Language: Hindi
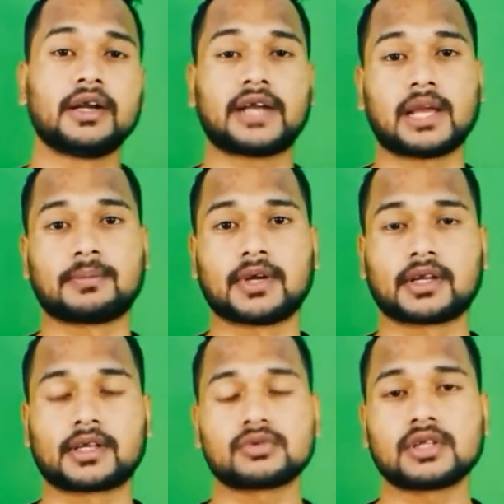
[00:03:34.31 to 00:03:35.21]
टाइप
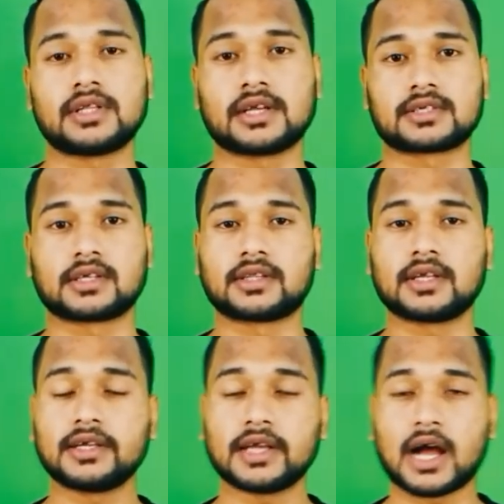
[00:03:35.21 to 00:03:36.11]
करके उसे देख सकते
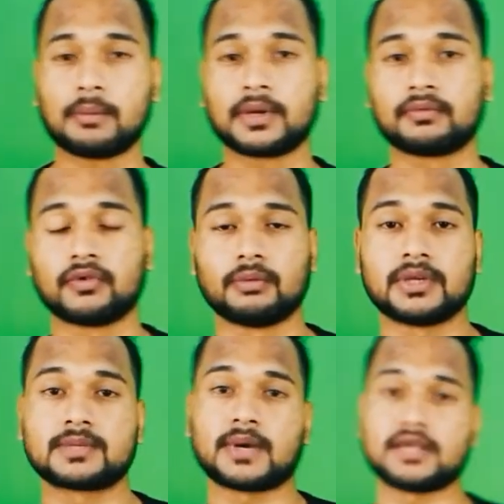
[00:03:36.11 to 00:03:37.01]
हैं कि आपके फ़ोन में
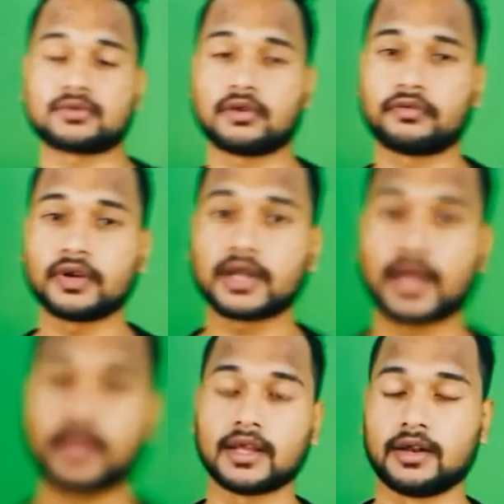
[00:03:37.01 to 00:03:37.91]
स्पाई सॉफ्टवेयर
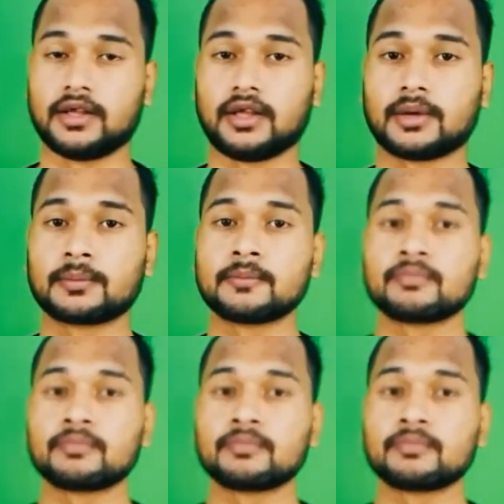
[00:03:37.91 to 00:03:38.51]
है या नहीं है